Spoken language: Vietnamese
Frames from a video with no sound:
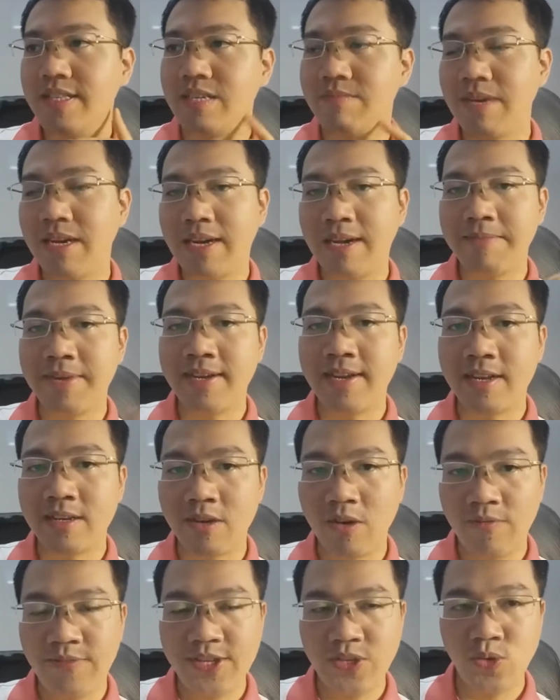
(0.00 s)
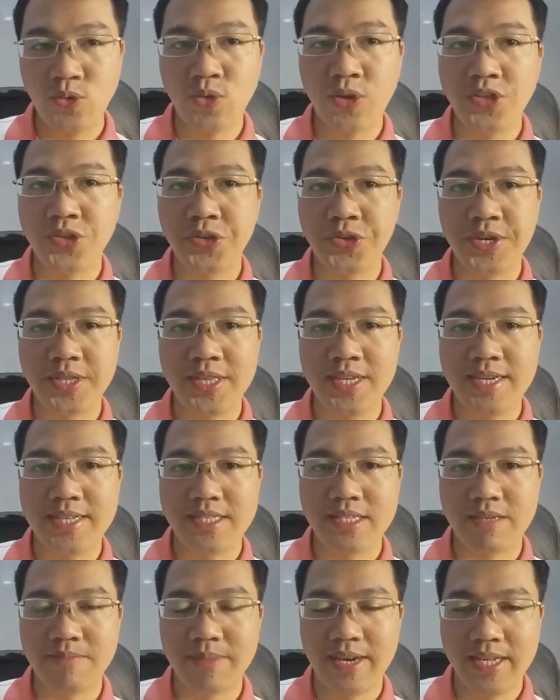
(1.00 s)
chấm mơ các bạn đặt câu ví dụ luôn cho cái
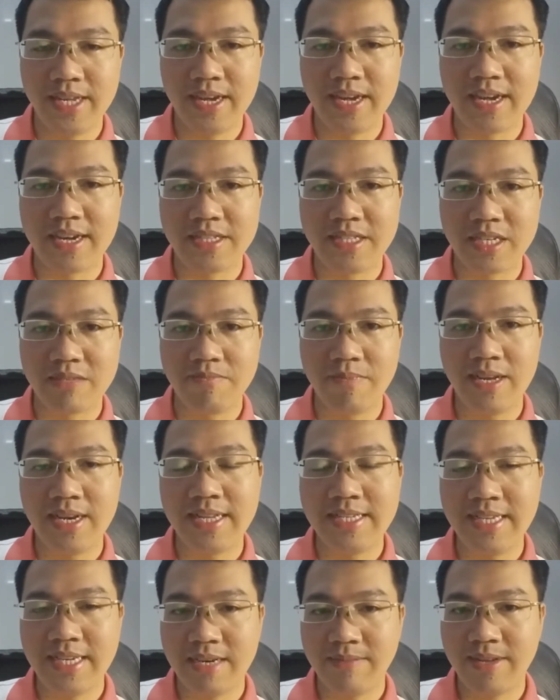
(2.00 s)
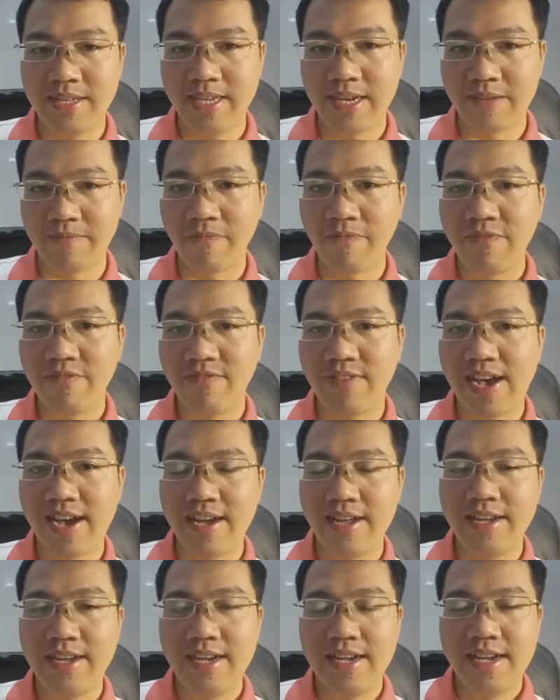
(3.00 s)
từ chấm mơ nhá chấm mơ là gì các bạn nhỉ
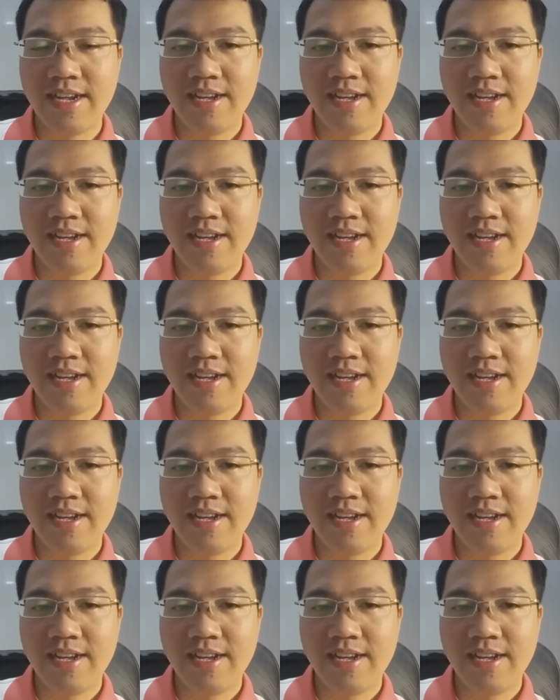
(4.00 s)
là